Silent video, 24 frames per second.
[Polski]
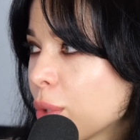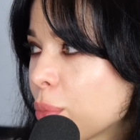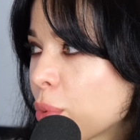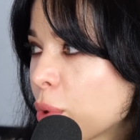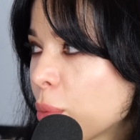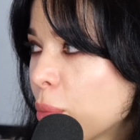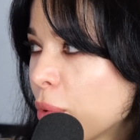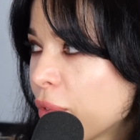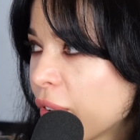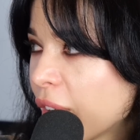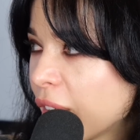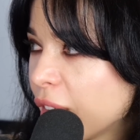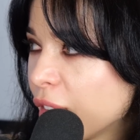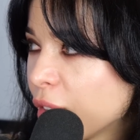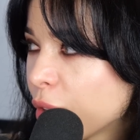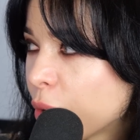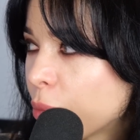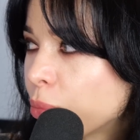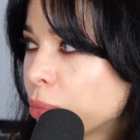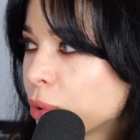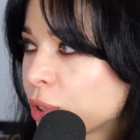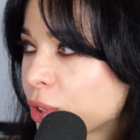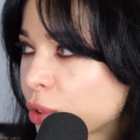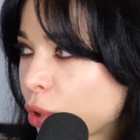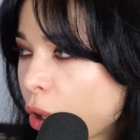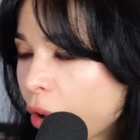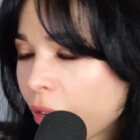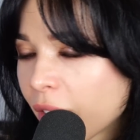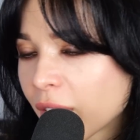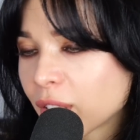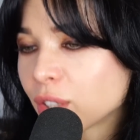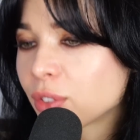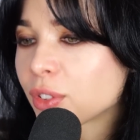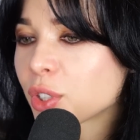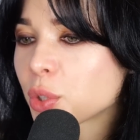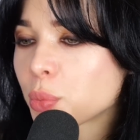i próbowali ich
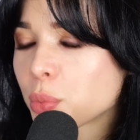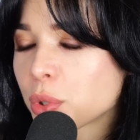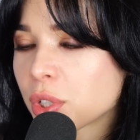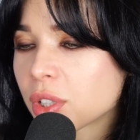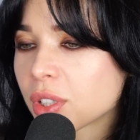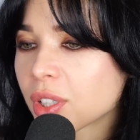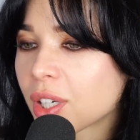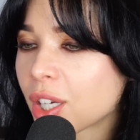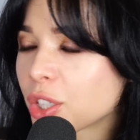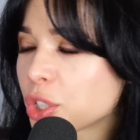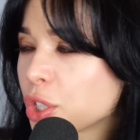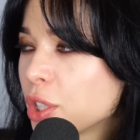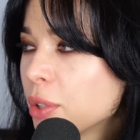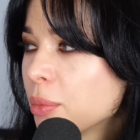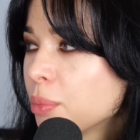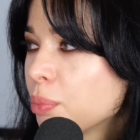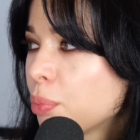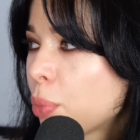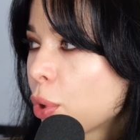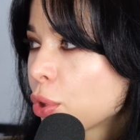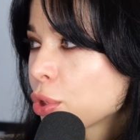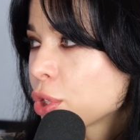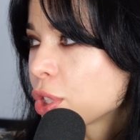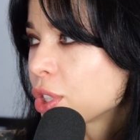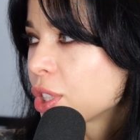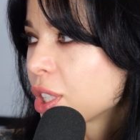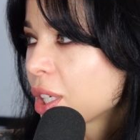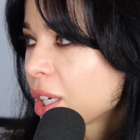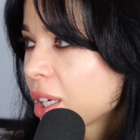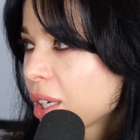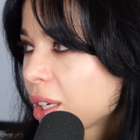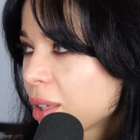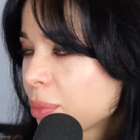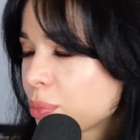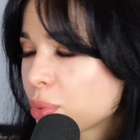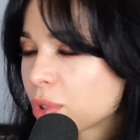bustować, wiesz, przy każdym
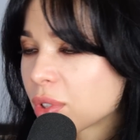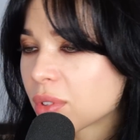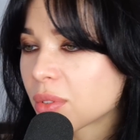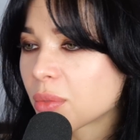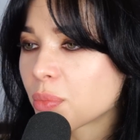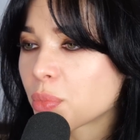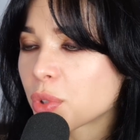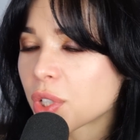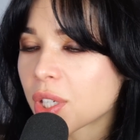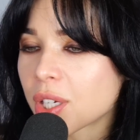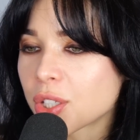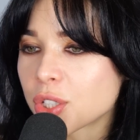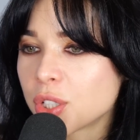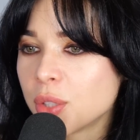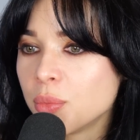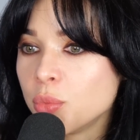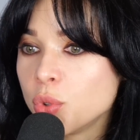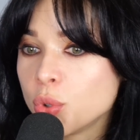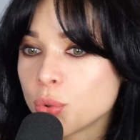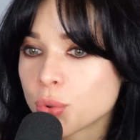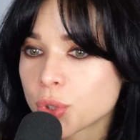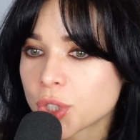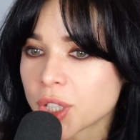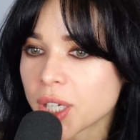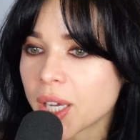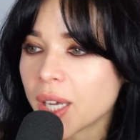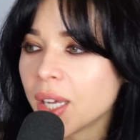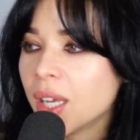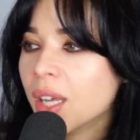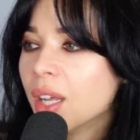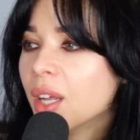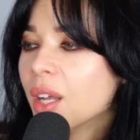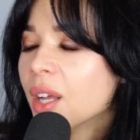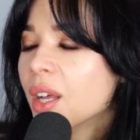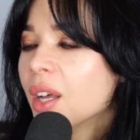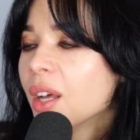poście, przy, przy każdym newsie
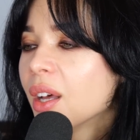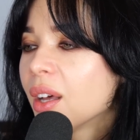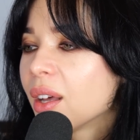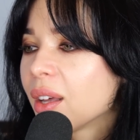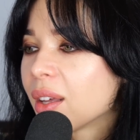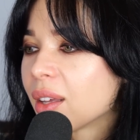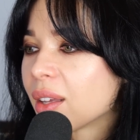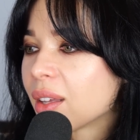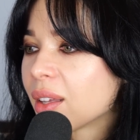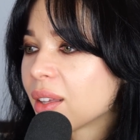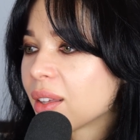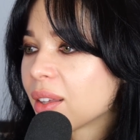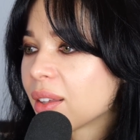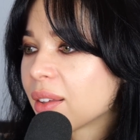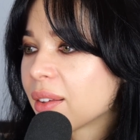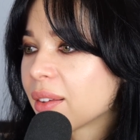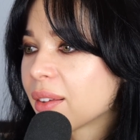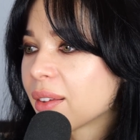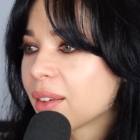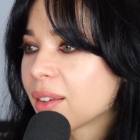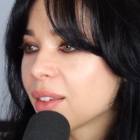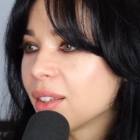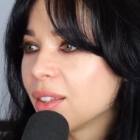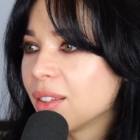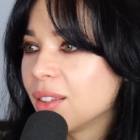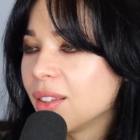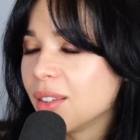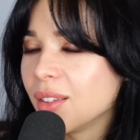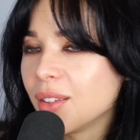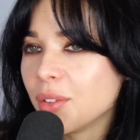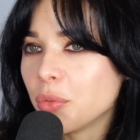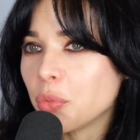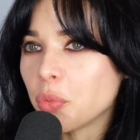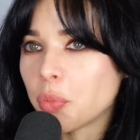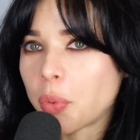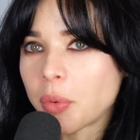e,
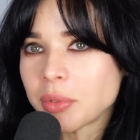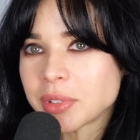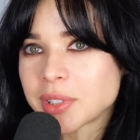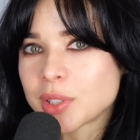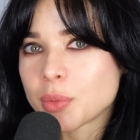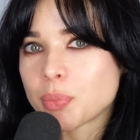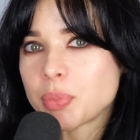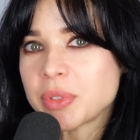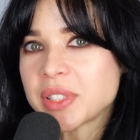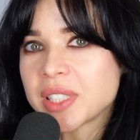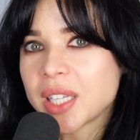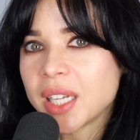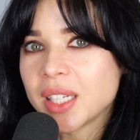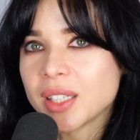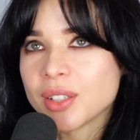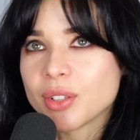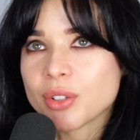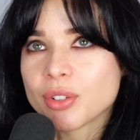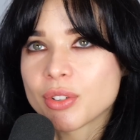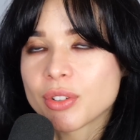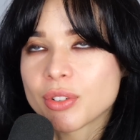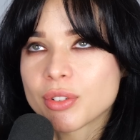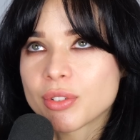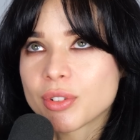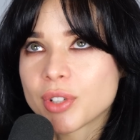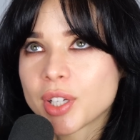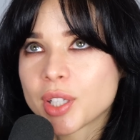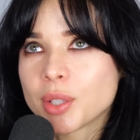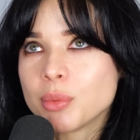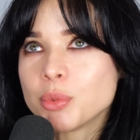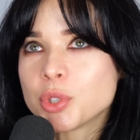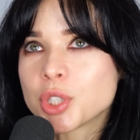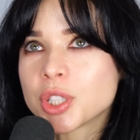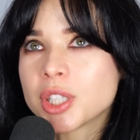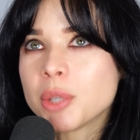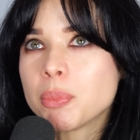i, i po prostu pisali o, o
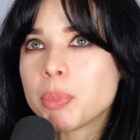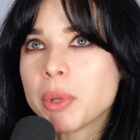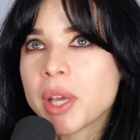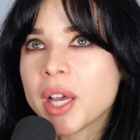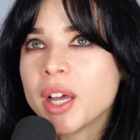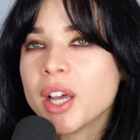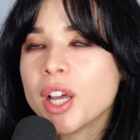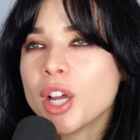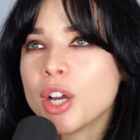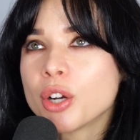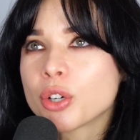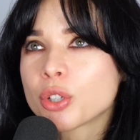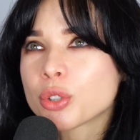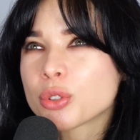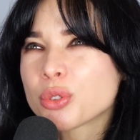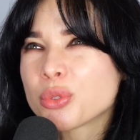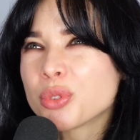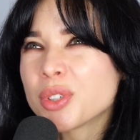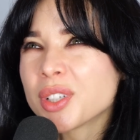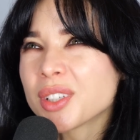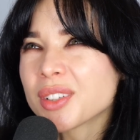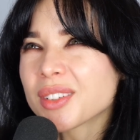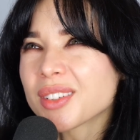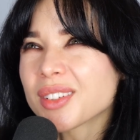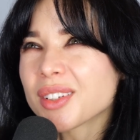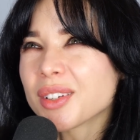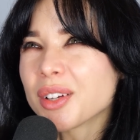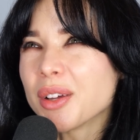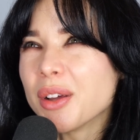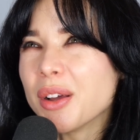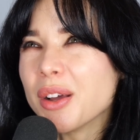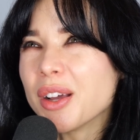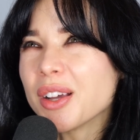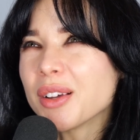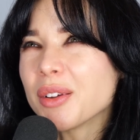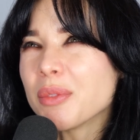jakimś typie, który
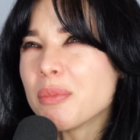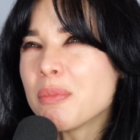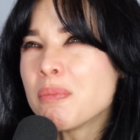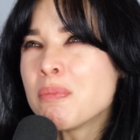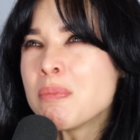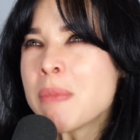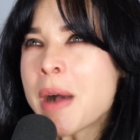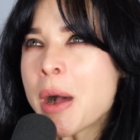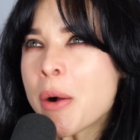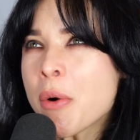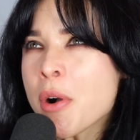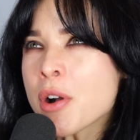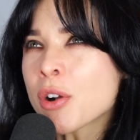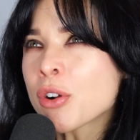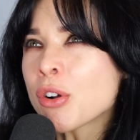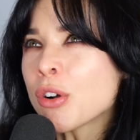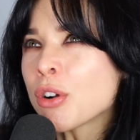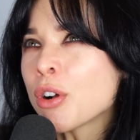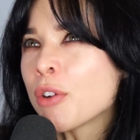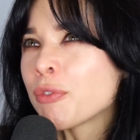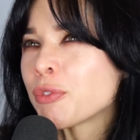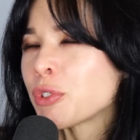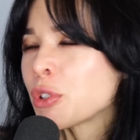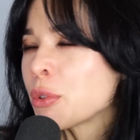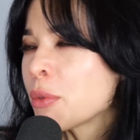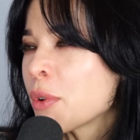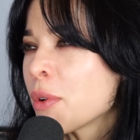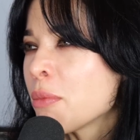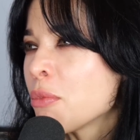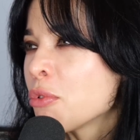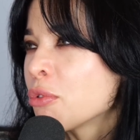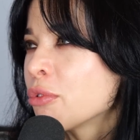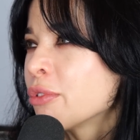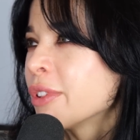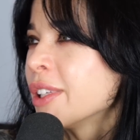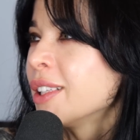mało kogo w sumie
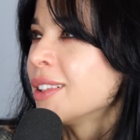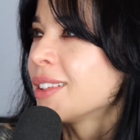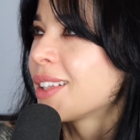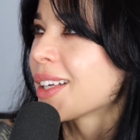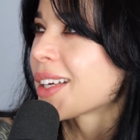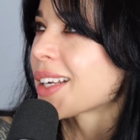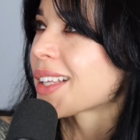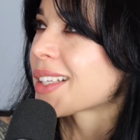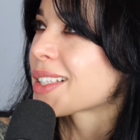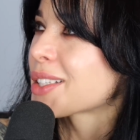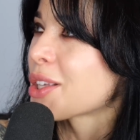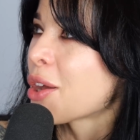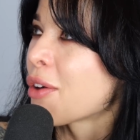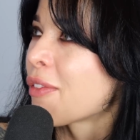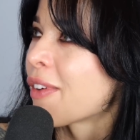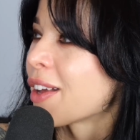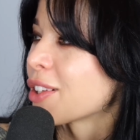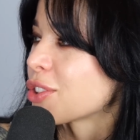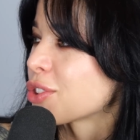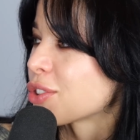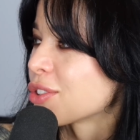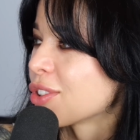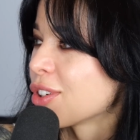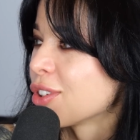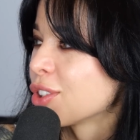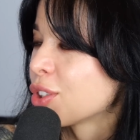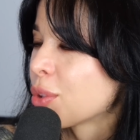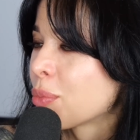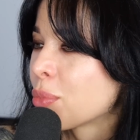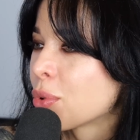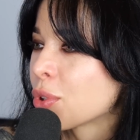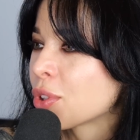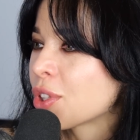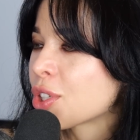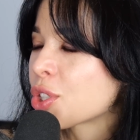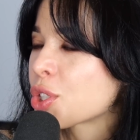mógł interesować. No i to
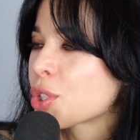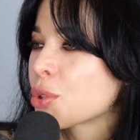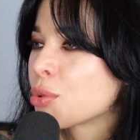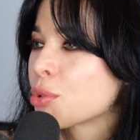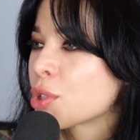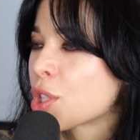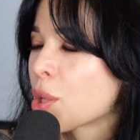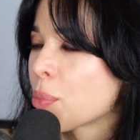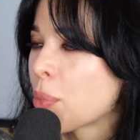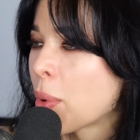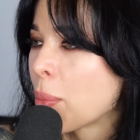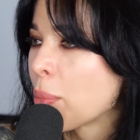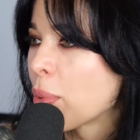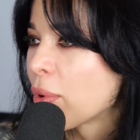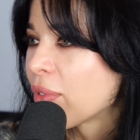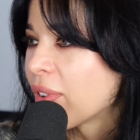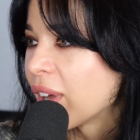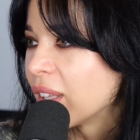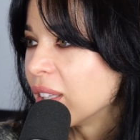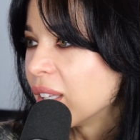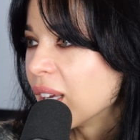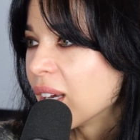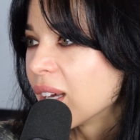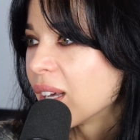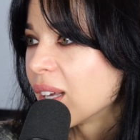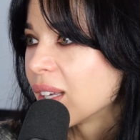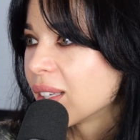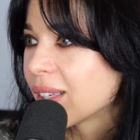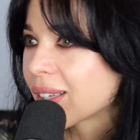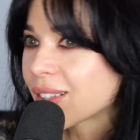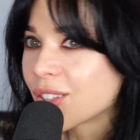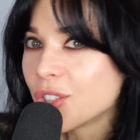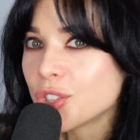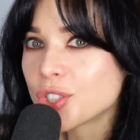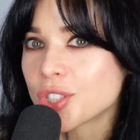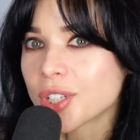było też sztuczne pompowanie
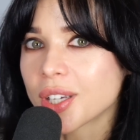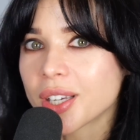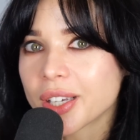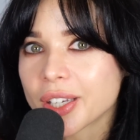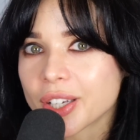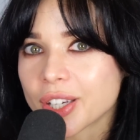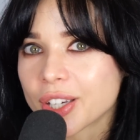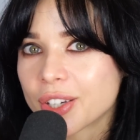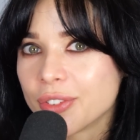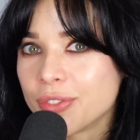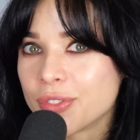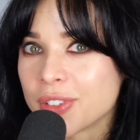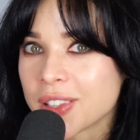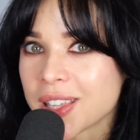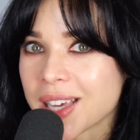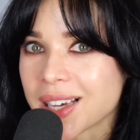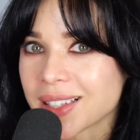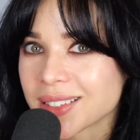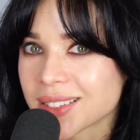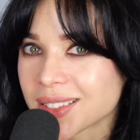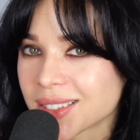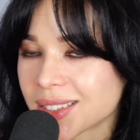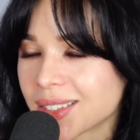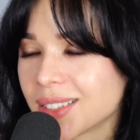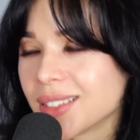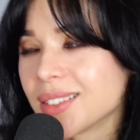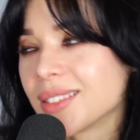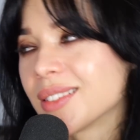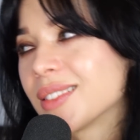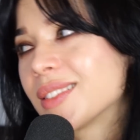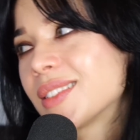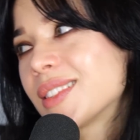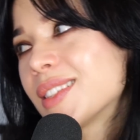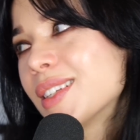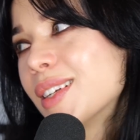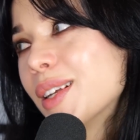jakiejś gwiazdy,
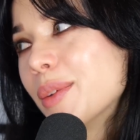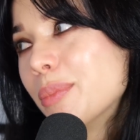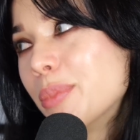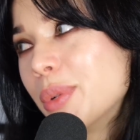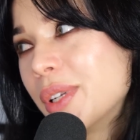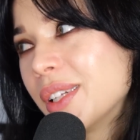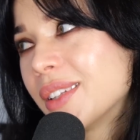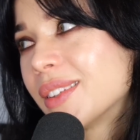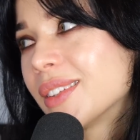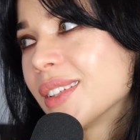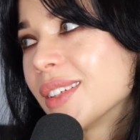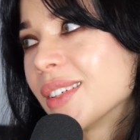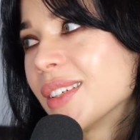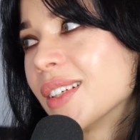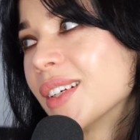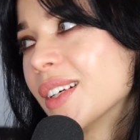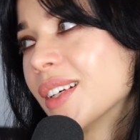celebryty.